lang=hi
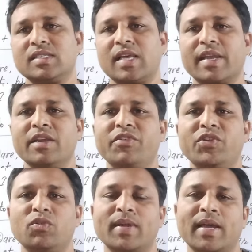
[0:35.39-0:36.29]
सेकंड
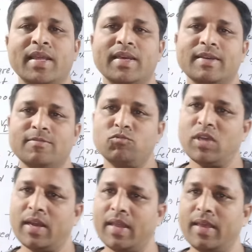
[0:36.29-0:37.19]
वीडियो बनाने
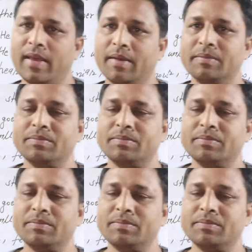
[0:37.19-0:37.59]
जा रहे हैं